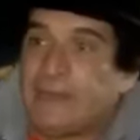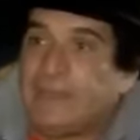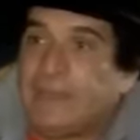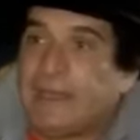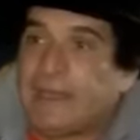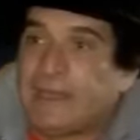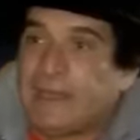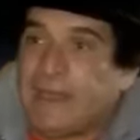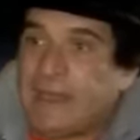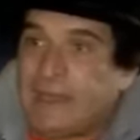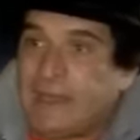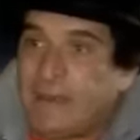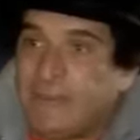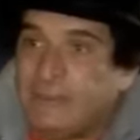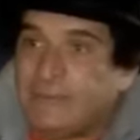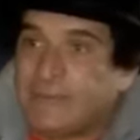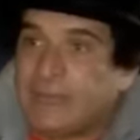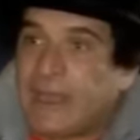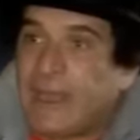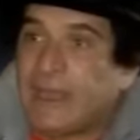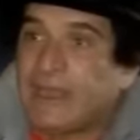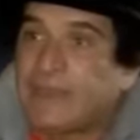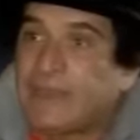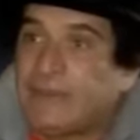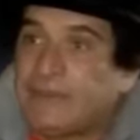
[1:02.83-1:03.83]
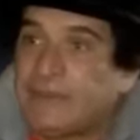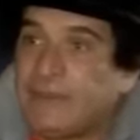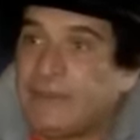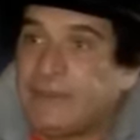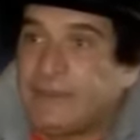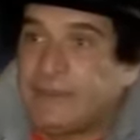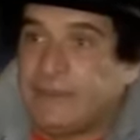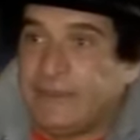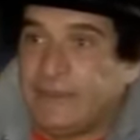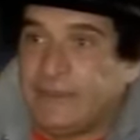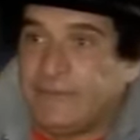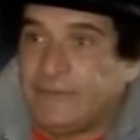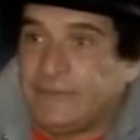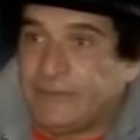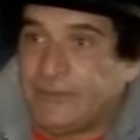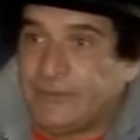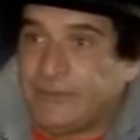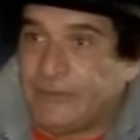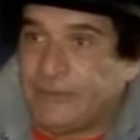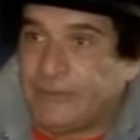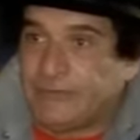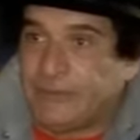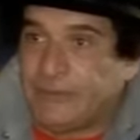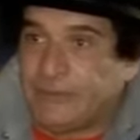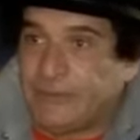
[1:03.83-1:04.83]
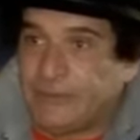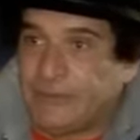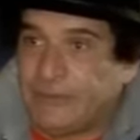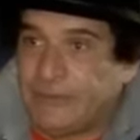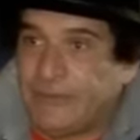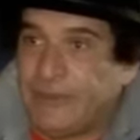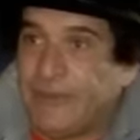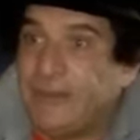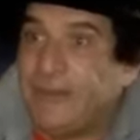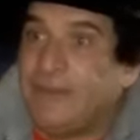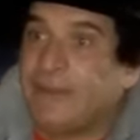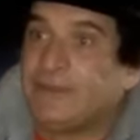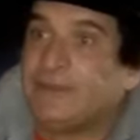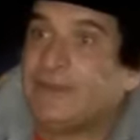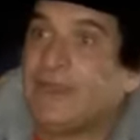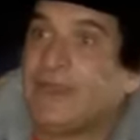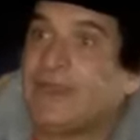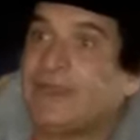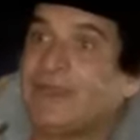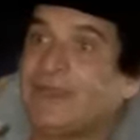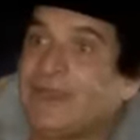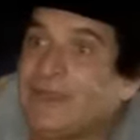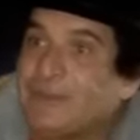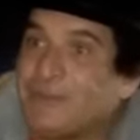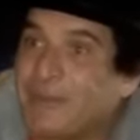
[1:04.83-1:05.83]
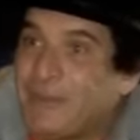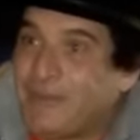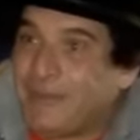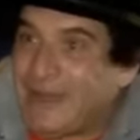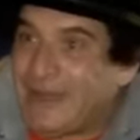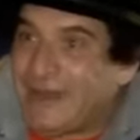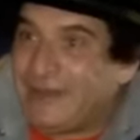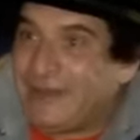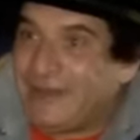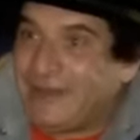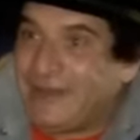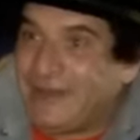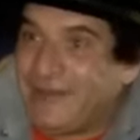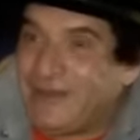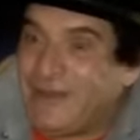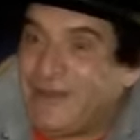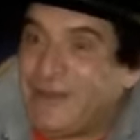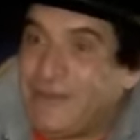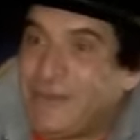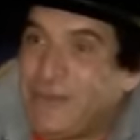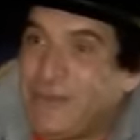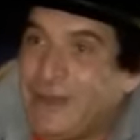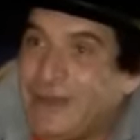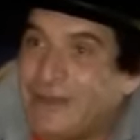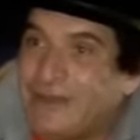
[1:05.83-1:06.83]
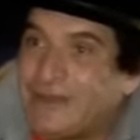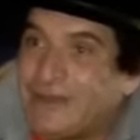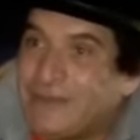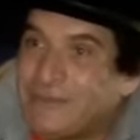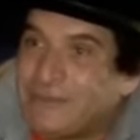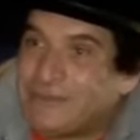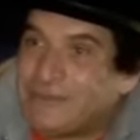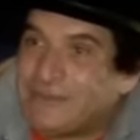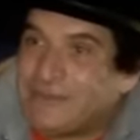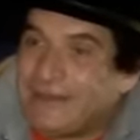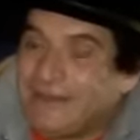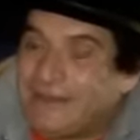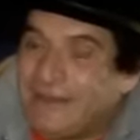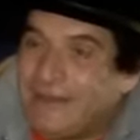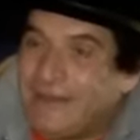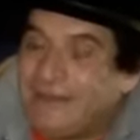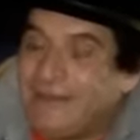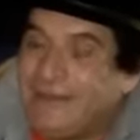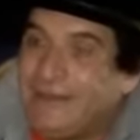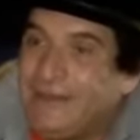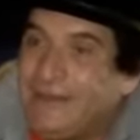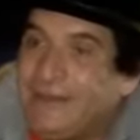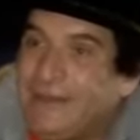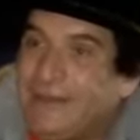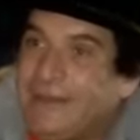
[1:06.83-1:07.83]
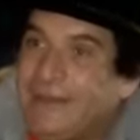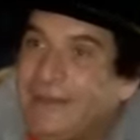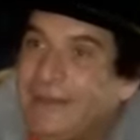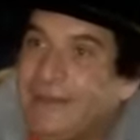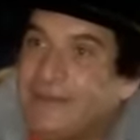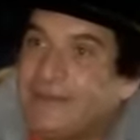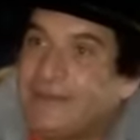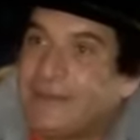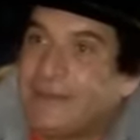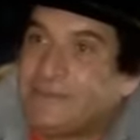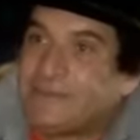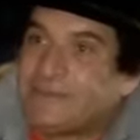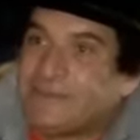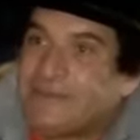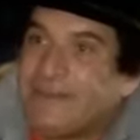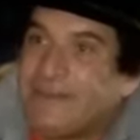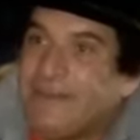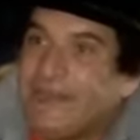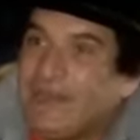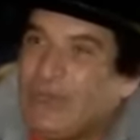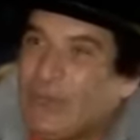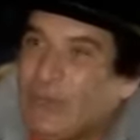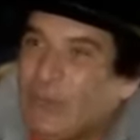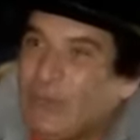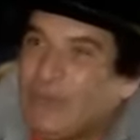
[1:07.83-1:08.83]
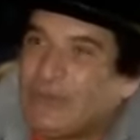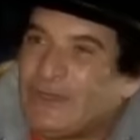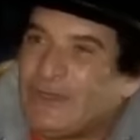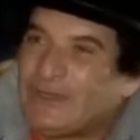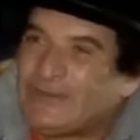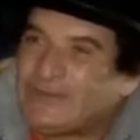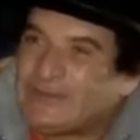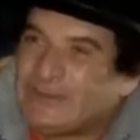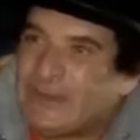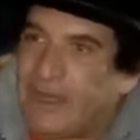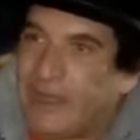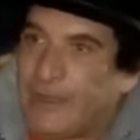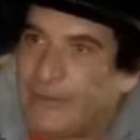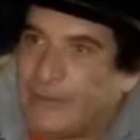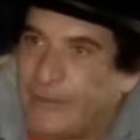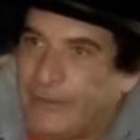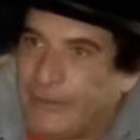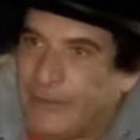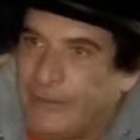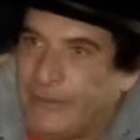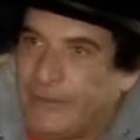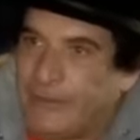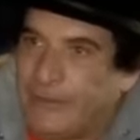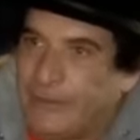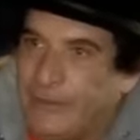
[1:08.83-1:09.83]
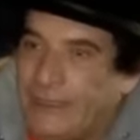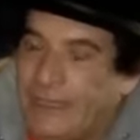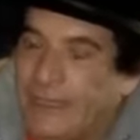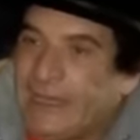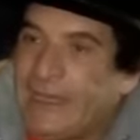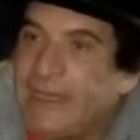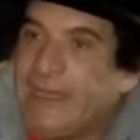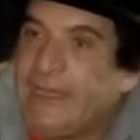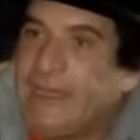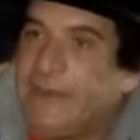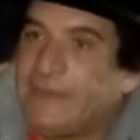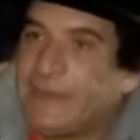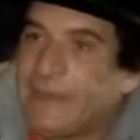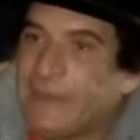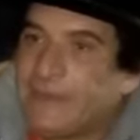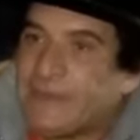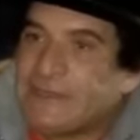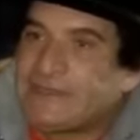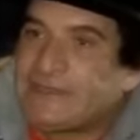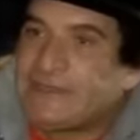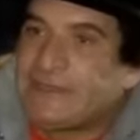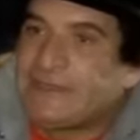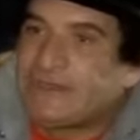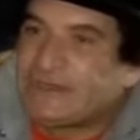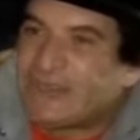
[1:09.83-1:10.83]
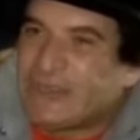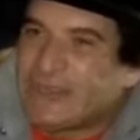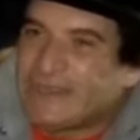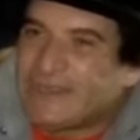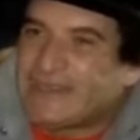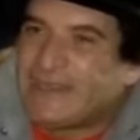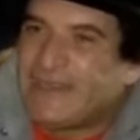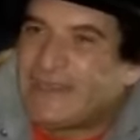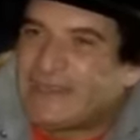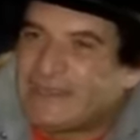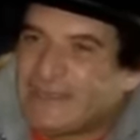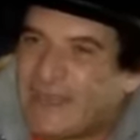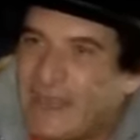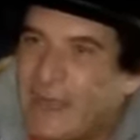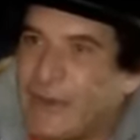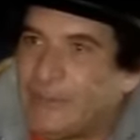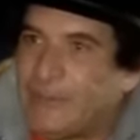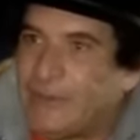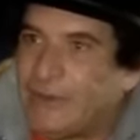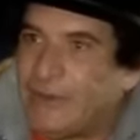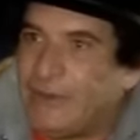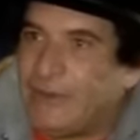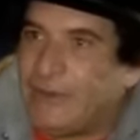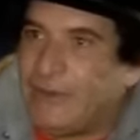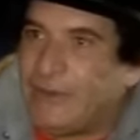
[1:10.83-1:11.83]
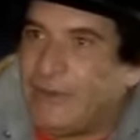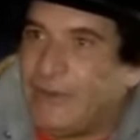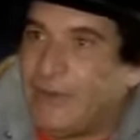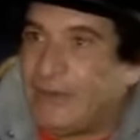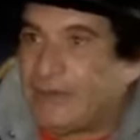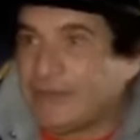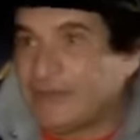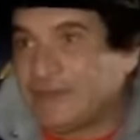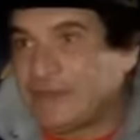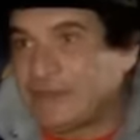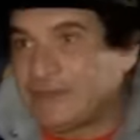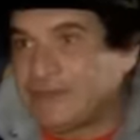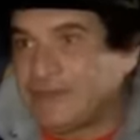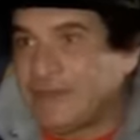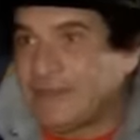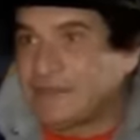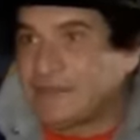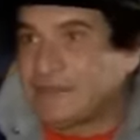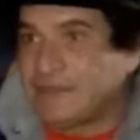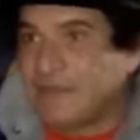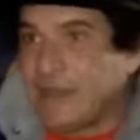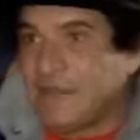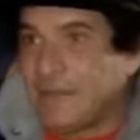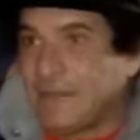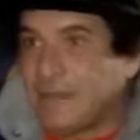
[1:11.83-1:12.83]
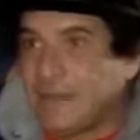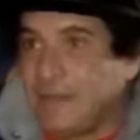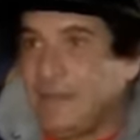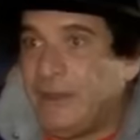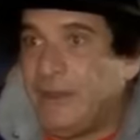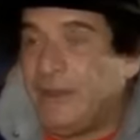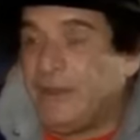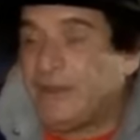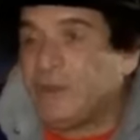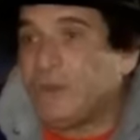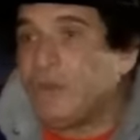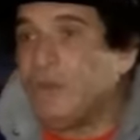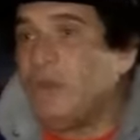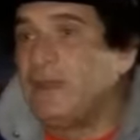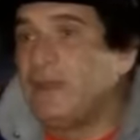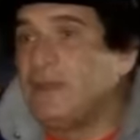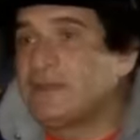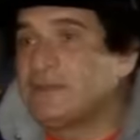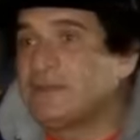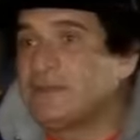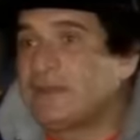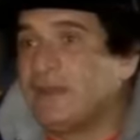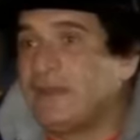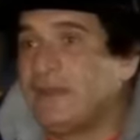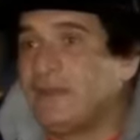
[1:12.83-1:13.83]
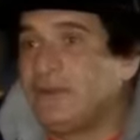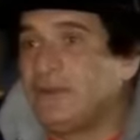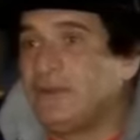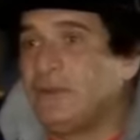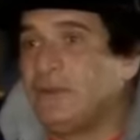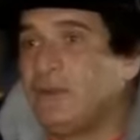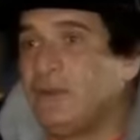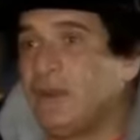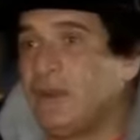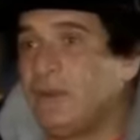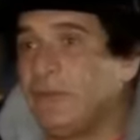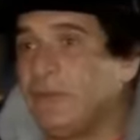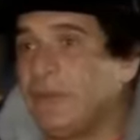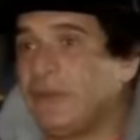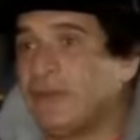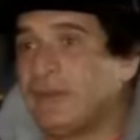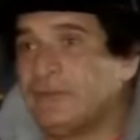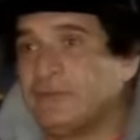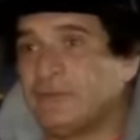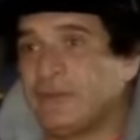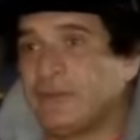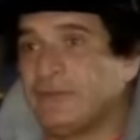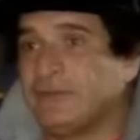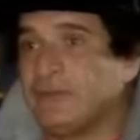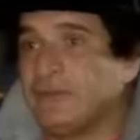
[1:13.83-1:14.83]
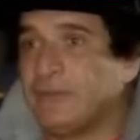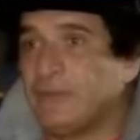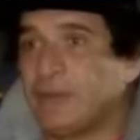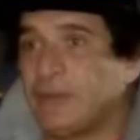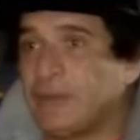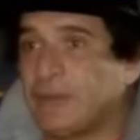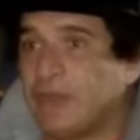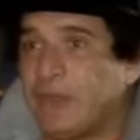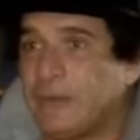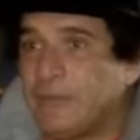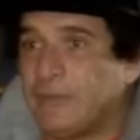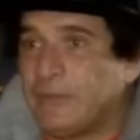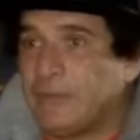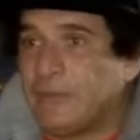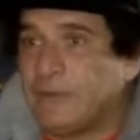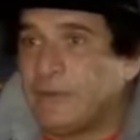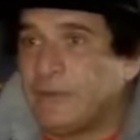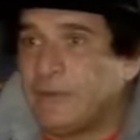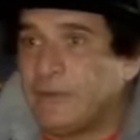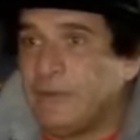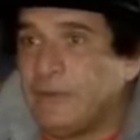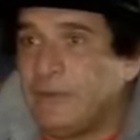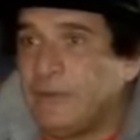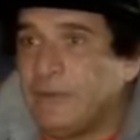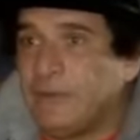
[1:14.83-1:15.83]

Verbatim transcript: انا بتكلم تعقيدات النفس البشريه آه. تعقيدات بمعنى ايه اللي هو التمثيل التمثيل العقده الصعبه آه. غير لما امثل شخصيه صعبه آه. الشخصيه الصعبه آه. كل انسان هو عباره عن شخصيه مركبه م.